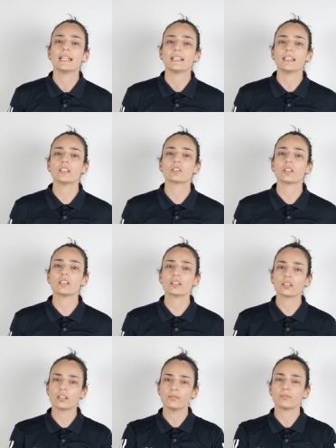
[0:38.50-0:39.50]
Dicho
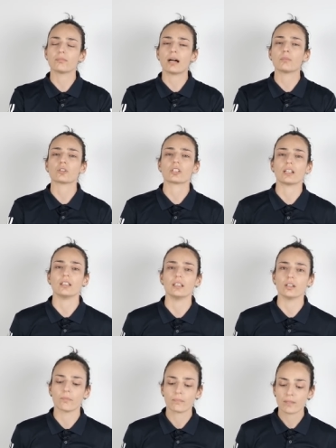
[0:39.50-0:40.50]
esto, vamos al lío.